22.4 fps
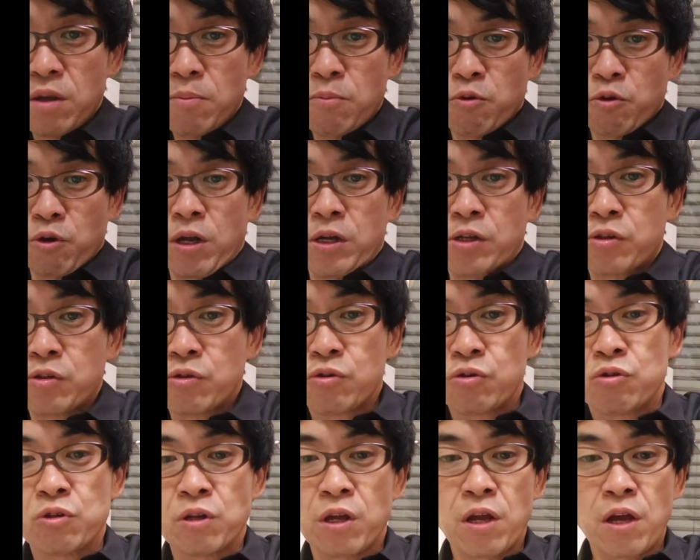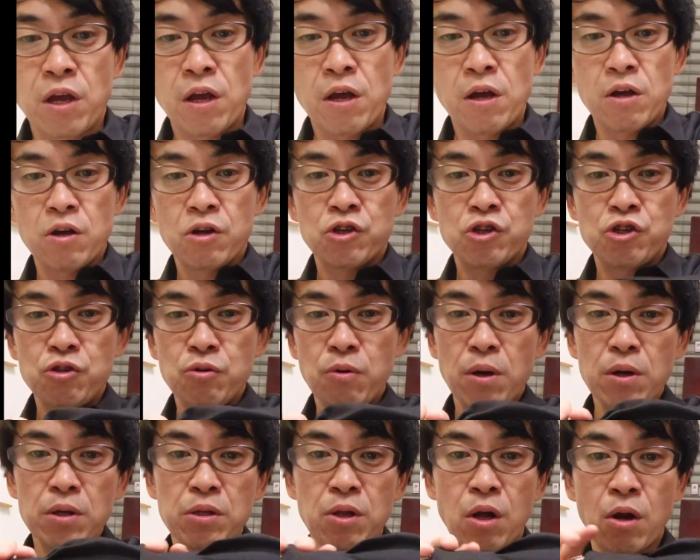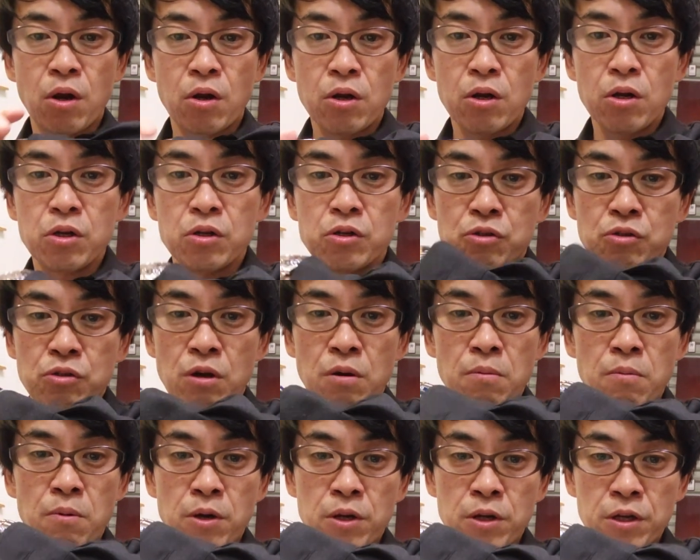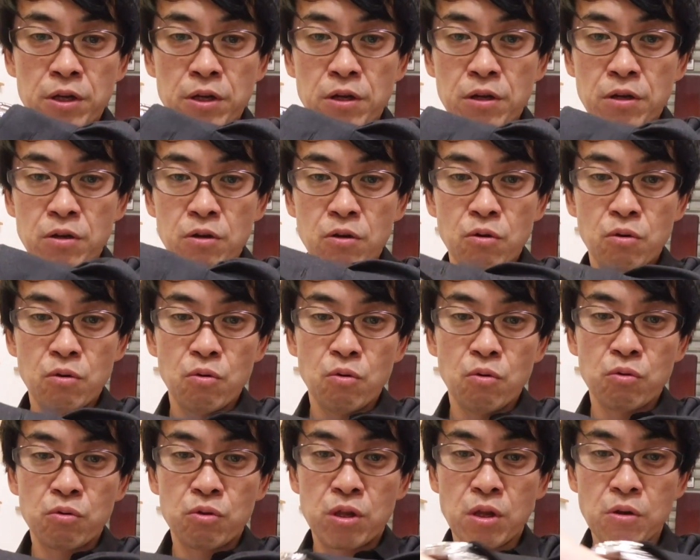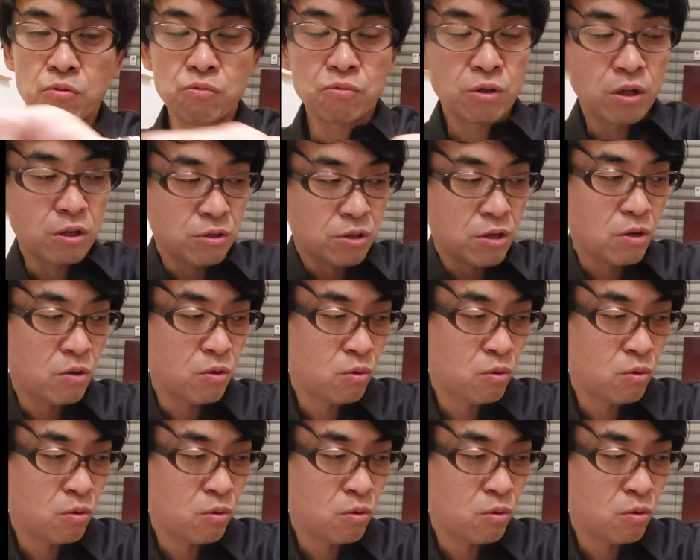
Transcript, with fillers: てもね、すぐね、シワにならないんですよ、あんまり。折ってるんですけ